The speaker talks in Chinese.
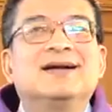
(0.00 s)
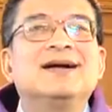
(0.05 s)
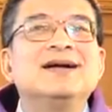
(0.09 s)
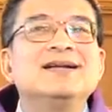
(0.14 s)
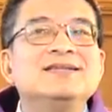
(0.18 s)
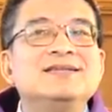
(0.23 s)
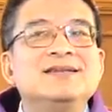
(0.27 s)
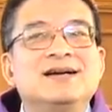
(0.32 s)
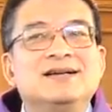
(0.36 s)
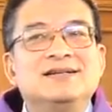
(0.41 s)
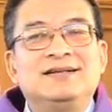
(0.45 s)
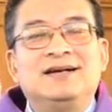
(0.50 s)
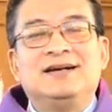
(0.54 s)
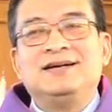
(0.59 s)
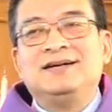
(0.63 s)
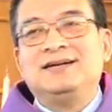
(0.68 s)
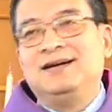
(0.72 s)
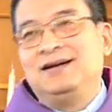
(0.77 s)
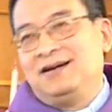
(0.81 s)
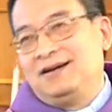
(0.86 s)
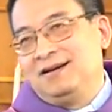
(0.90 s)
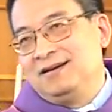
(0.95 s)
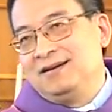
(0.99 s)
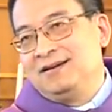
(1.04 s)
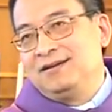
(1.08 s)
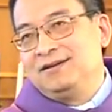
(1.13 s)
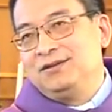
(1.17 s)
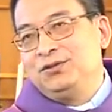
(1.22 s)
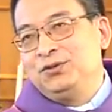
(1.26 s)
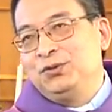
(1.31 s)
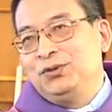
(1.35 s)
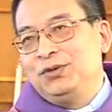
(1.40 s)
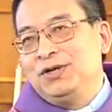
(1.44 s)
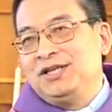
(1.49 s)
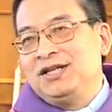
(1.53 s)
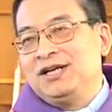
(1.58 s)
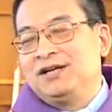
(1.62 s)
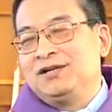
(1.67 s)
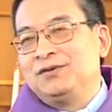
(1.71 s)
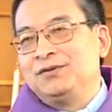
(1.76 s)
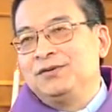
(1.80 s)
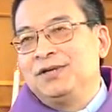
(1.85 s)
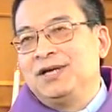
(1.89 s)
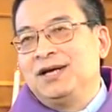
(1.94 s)
看讲章啊，旧约
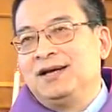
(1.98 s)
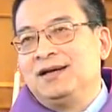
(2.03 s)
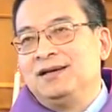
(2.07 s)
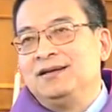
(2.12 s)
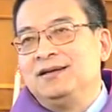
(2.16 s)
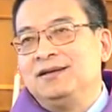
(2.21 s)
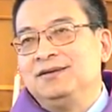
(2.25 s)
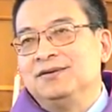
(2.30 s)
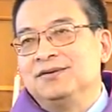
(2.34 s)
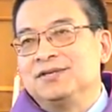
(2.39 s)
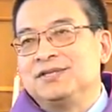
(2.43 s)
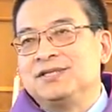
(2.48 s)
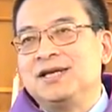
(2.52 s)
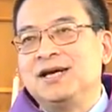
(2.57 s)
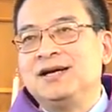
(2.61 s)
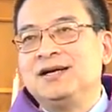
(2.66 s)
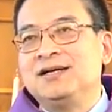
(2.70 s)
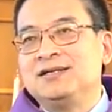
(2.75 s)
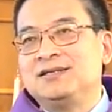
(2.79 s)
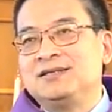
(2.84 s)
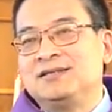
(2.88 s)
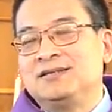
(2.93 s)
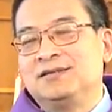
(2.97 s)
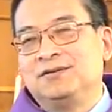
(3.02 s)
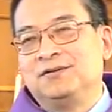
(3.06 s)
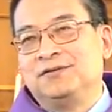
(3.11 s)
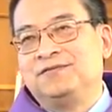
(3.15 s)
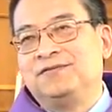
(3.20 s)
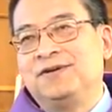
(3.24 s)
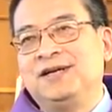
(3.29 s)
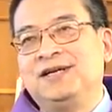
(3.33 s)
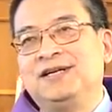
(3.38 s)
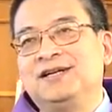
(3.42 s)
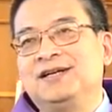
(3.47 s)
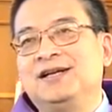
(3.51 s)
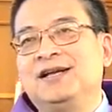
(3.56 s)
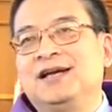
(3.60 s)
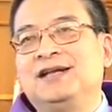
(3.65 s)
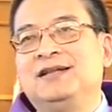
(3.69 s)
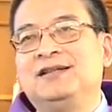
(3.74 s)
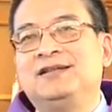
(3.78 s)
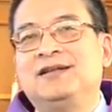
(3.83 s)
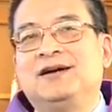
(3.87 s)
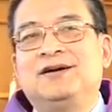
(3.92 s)
当中呢有三个词都翻成
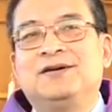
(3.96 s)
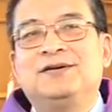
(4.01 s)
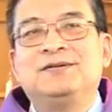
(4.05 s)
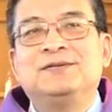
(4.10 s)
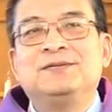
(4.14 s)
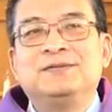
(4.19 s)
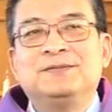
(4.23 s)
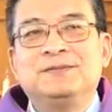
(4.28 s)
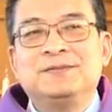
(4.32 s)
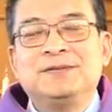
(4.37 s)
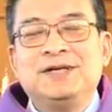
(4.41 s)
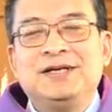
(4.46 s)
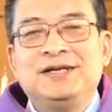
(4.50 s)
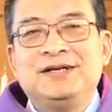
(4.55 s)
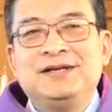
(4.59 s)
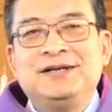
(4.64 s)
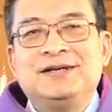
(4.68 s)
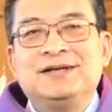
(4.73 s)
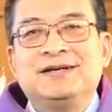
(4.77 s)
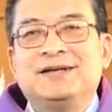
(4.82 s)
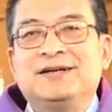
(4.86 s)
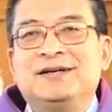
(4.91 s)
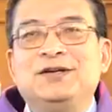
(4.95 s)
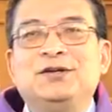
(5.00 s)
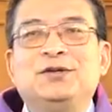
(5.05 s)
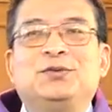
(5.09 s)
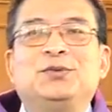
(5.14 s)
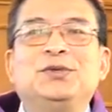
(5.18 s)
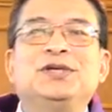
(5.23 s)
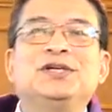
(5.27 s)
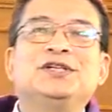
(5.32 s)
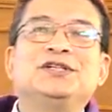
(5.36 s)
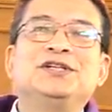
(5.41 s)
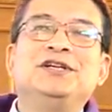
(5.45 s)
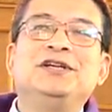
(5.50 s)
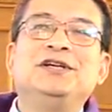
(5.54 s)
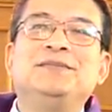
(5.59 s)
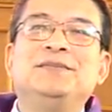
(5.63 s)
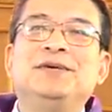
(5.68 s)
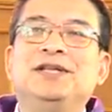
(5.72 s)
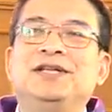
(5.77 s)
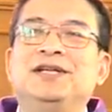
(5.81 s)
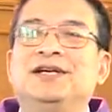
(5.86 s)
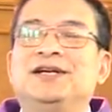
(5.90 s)
镰刀，可以对应这
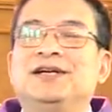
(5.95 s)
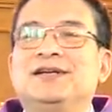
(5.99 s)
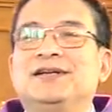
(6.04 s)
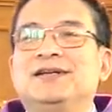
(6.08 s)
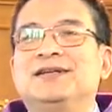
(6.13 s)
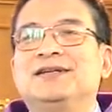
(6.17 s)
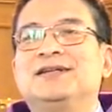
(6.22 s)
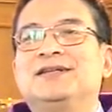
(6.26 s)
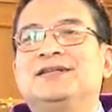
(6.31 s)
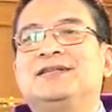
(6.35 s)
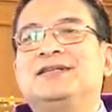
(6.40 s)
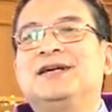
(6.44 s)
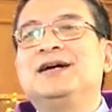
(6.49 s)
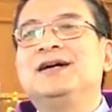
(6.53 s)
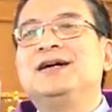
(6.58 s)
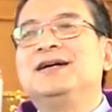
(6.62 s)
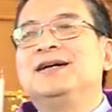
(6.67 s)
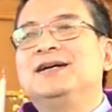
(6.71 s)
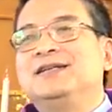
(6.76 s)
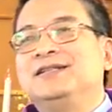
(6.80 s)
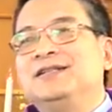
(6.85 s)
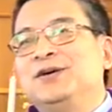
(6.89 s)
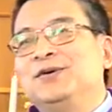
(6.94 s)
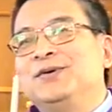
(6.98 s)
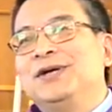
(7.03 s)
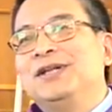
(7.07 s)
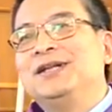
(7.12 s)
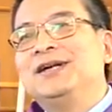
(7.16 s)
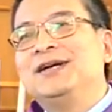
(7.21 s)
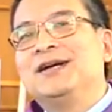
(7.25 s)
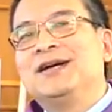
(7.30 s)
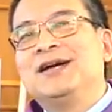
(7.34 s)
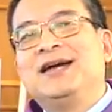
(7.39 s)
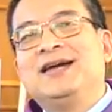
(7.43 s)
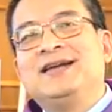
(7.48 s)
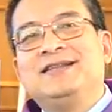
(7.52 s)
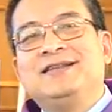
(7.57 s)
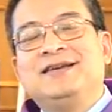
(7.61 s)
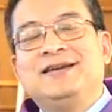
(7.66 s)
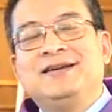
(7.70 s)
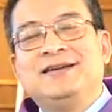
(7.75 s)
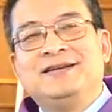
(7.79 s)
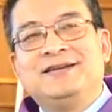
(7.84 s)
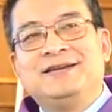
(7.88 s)
里面的三个相关的概
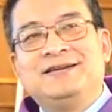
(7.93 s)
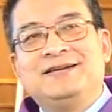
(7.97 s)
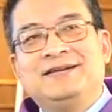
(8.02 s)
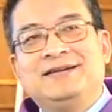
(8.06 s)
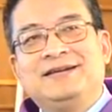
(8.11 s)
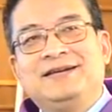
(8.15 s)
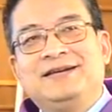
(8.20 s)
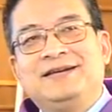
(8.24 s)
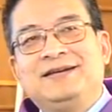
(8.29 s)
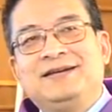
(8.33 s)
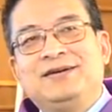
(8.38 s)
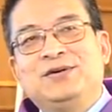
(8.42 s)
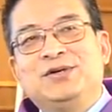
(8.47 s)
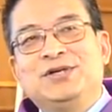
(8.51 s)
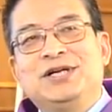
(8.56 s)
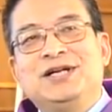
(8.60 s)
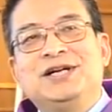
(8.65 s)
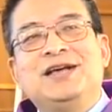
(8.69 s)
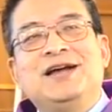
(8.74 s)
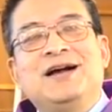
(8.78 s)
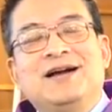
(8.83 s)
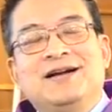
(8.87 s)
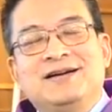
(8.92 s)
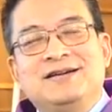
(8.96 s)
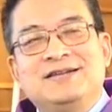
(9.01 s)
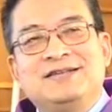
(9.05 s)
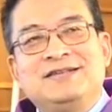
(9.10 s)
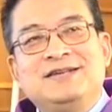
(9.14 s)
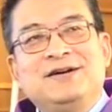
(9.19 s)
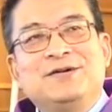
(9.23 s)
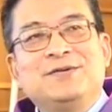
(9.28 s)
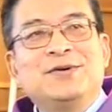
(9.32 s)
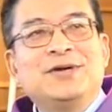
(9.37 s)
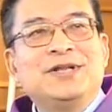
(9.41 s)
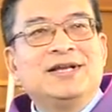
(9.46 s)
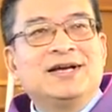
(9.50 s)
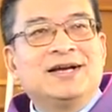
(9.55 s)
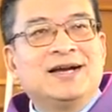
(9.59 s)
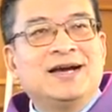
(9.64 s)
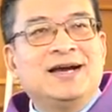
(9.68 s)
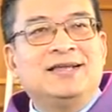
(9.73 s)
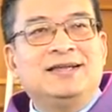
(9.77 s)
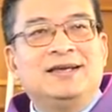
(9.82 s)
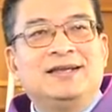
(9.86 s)
念，或者两个相关
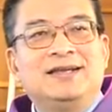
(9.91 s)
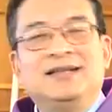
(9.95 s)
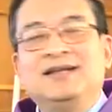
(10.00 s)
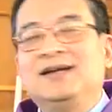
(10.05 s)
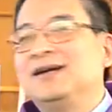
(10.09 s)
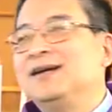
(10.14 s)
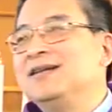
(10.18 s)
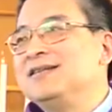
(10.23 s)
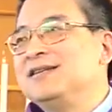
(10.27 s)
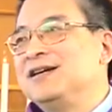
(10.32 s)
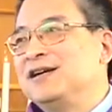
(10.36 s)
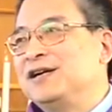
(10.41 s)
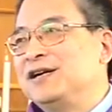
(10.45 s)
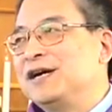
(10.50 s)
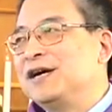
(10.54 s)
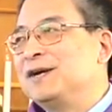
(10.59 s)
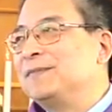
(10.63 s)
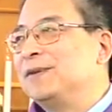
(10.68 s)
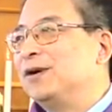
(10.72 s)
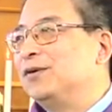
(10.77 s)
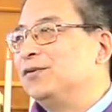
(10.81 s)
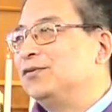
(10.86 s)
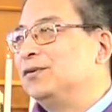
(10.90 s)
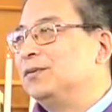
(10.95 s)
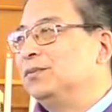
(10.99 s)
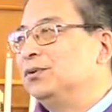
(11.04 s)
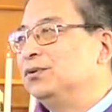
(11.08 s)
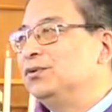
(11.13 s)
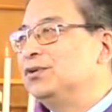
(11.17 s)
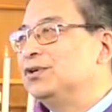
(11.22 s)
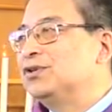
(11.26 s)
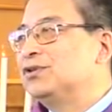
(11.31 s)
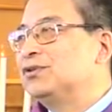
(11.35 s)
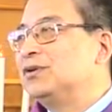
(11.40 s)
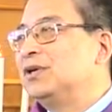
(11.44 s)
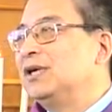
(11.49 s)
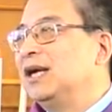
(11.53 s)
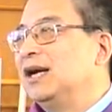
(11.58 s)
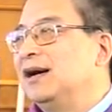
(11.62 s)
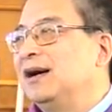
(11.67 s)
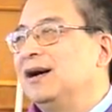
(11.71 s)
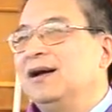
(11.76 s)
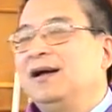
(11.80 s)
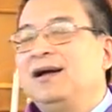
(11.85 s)
的概念。大家看讲章吧，我不多说
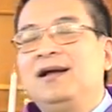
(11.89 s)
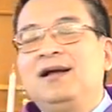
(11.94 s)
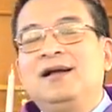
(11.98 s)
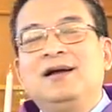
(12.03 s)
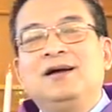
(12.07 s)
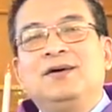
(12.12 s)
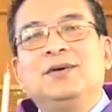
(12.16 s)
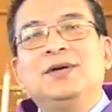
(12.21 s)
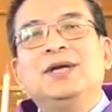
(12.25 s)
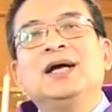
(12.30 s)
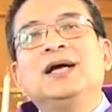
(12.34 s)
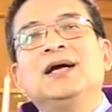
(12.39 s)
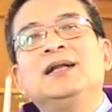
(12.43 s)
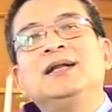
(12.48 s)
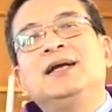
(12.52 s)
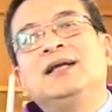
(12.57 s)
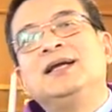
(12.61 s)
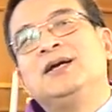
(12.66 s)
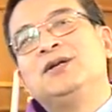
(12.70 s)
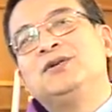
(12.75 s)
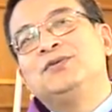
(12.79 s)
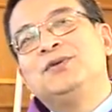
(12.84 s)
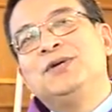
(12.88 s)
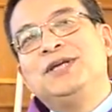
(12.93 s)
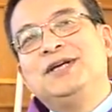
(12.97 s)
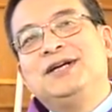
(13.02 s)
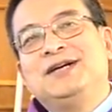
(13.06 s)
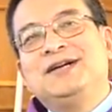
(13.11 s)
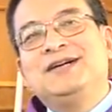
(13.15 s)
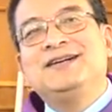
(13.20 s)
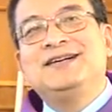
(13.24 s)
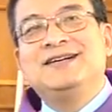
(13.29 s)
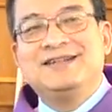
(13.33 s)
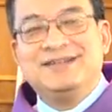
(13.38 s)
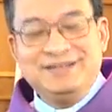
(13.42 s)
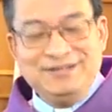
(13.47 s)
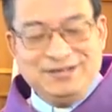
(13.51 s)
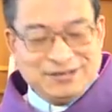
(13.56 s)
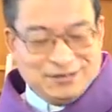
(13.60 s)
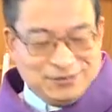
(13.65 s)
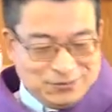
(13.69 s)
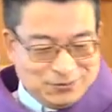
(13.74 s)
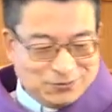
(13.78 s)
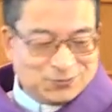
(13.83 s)
了啊。我想跟大家说一个
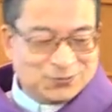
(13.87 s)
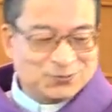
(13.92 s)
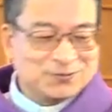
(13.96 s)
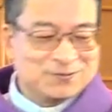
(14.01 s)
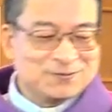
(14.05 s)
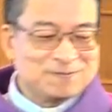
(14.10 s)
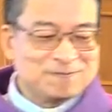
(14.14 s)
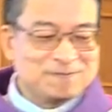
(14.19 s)
应用，